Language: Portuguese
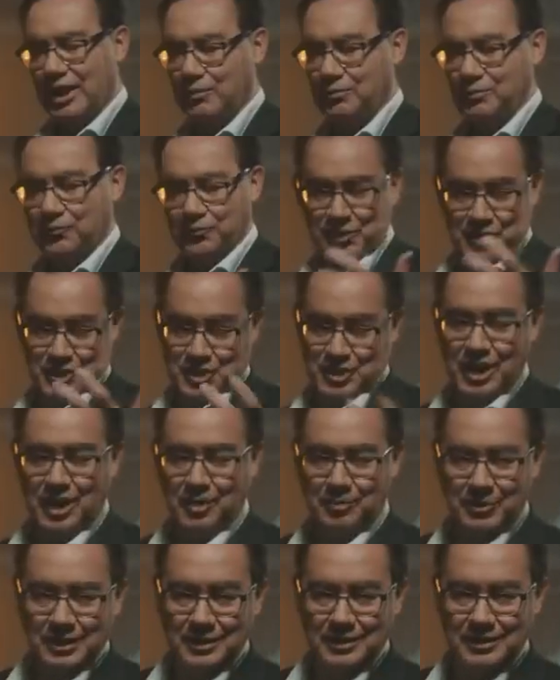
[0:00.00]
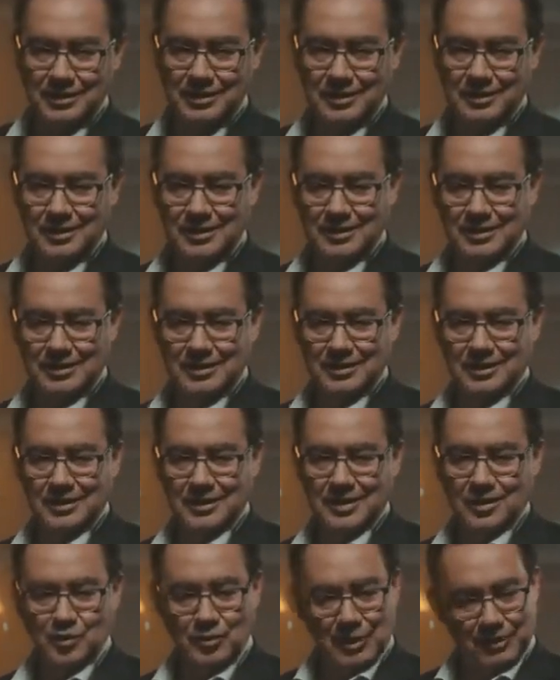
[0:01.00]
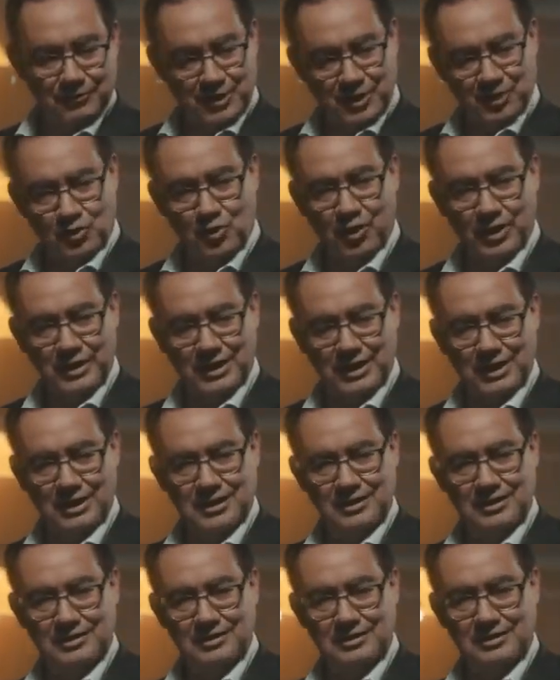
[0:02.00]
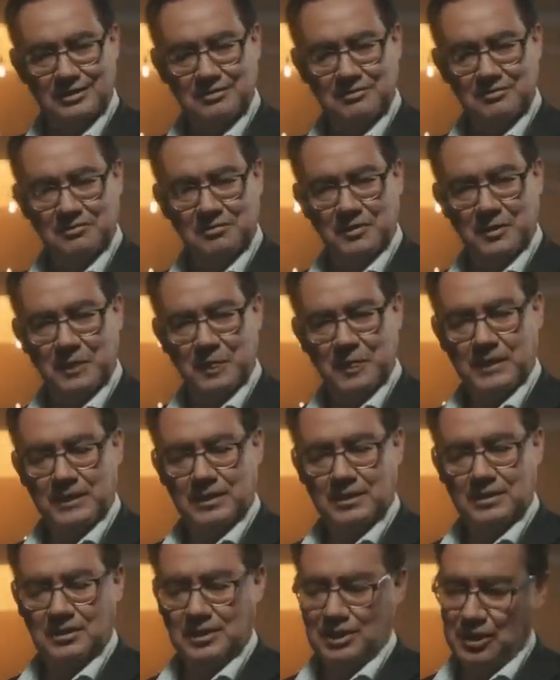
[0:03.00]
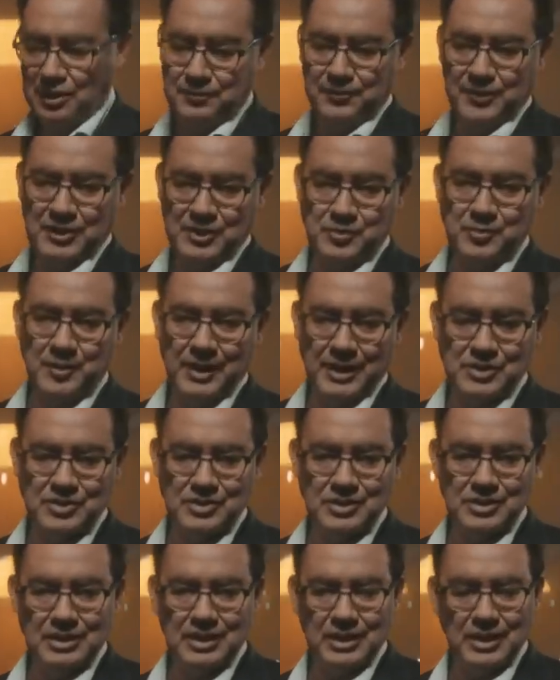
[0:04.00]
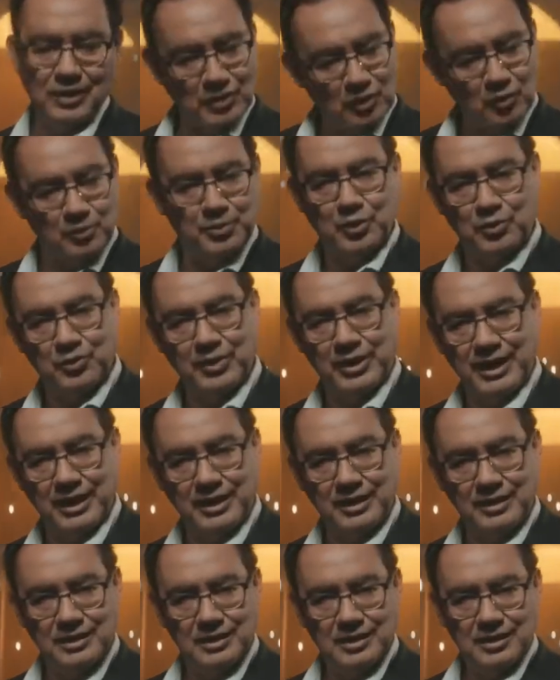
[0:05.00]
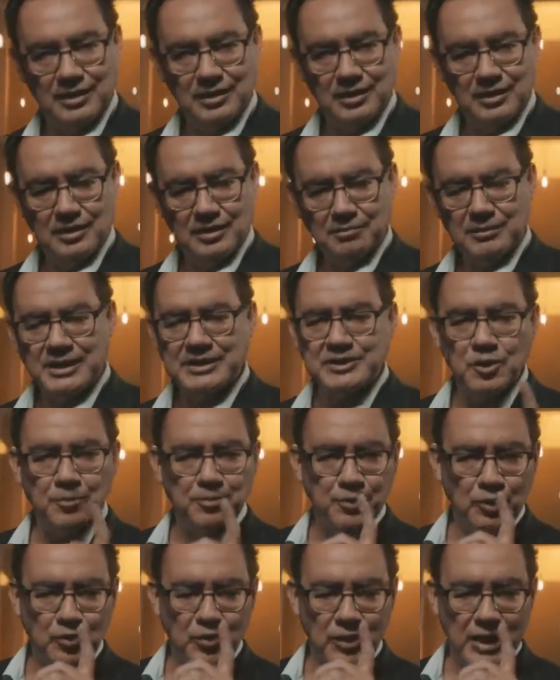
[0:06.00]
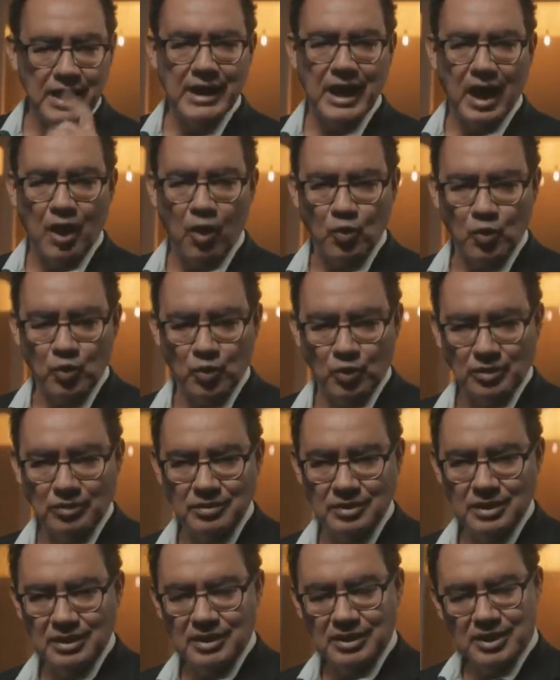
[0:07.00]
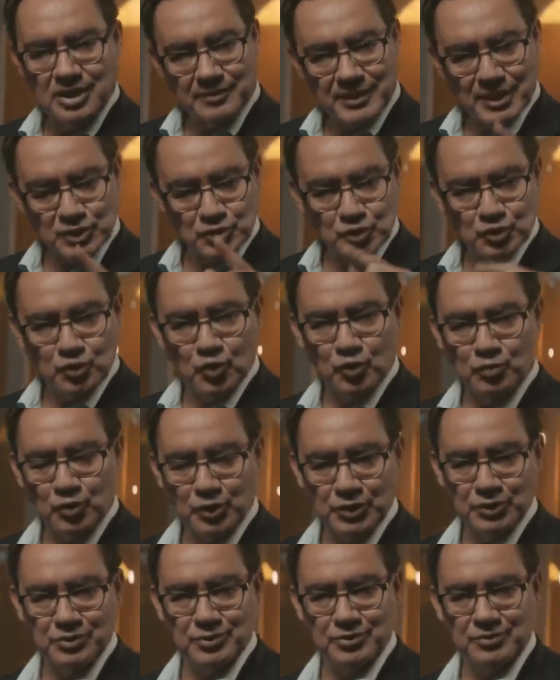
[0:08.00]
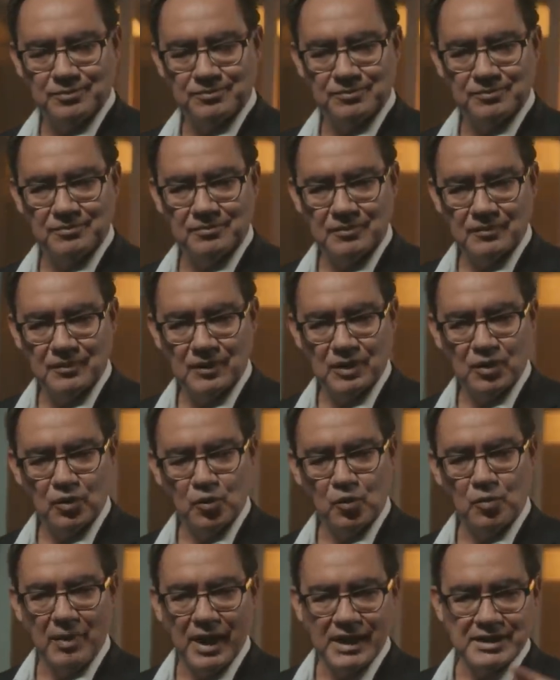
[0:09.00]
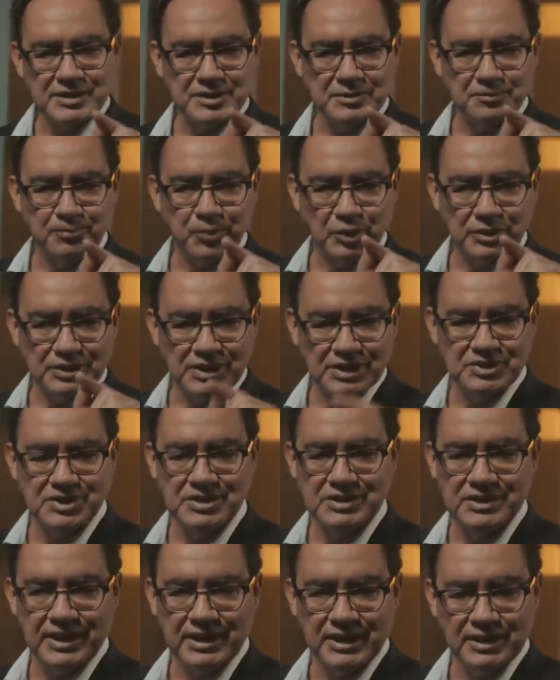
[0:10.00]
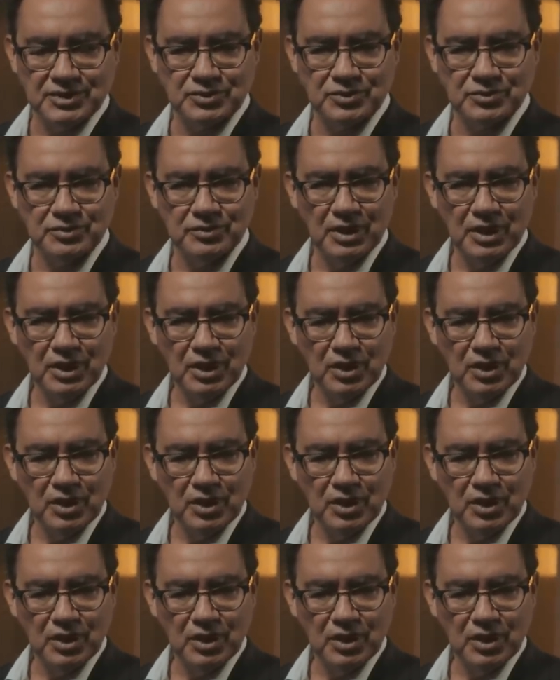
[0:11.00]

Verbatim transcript: era um vexame, uma vergonha. E infelizmente eu não procurei. Mas eu procurei algo que me ajudou muito. O mais importante endereço